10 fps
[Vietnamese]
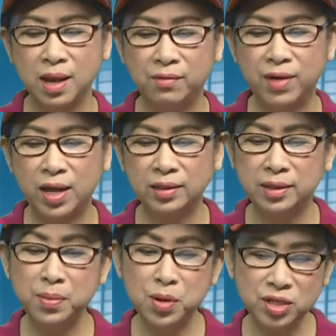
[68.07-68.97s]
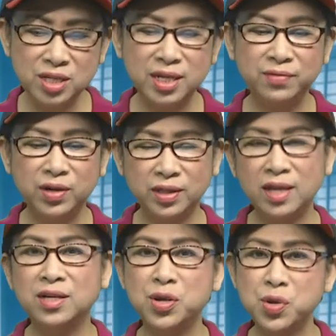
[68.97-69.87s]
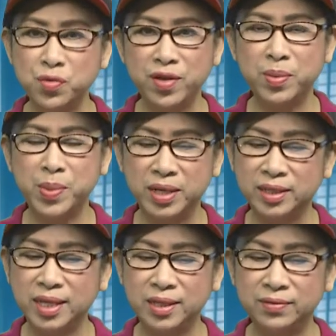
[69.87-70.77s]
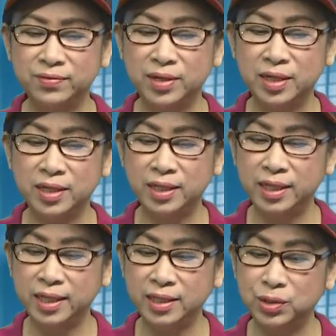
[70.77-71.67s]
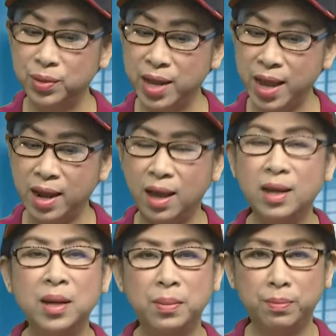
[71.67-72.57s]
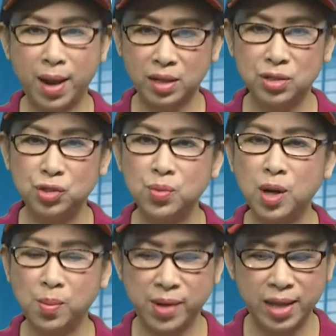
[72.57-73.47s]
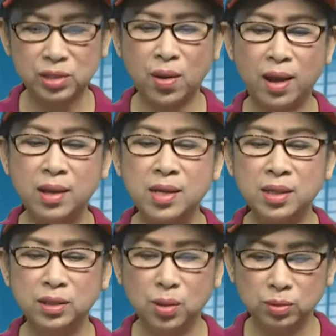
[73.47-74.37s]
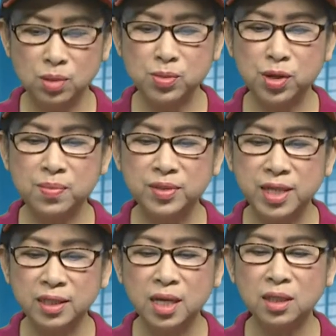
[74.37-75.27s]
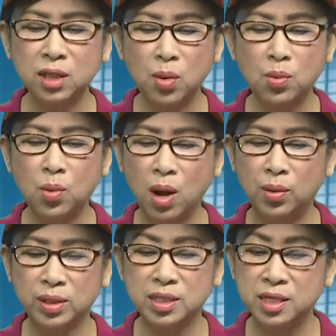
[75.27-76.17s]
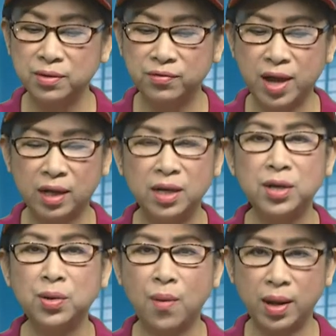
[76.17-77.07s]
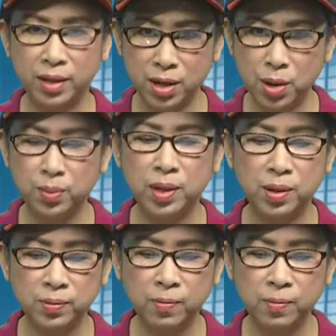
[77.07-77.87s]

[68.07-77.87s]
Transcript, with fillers: Và tiếp nối chương trình, Phương Thanh gửi đến quý vị một bản tin với chủ đề là mặc Trung Cộng đe dọa, Tổng thống Trump chính thức thông qua luật trừng phạt liên quan đến Hồng Kông.